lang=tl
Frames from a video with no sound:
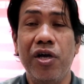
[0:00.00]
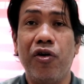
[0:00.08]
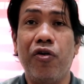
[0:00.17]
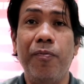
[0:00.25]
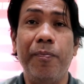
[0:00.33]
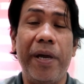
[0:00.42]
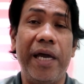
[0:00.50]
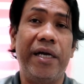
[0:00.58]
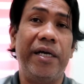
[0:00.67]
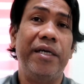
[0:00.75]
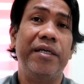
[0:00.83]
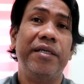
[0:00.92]

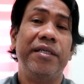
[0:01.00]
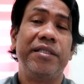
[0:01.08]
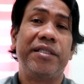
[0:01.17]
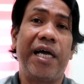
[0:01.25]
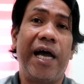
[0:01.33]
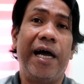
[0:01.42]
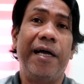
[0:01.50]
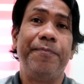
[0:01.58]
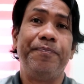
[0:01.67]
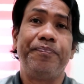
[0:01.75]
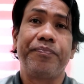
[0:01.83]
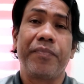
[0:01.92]
Compare sa
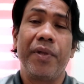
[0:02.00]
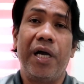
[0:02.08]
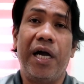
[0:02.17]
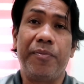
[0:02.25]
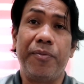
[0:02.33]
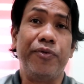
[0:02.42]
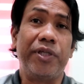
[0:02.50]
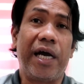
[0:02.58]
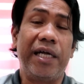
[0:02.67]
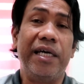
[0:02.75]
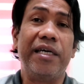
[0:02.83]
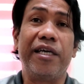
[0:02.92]
uh, pupunta
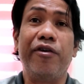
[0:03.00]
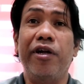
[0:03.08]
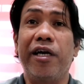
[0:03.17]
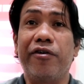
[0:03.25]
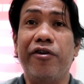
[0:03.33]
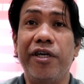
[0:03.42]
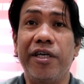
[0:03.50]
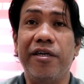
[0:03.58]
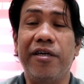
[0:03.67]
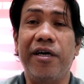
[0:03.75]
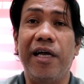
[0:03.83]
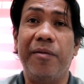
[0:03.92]
ka ng regular court, no?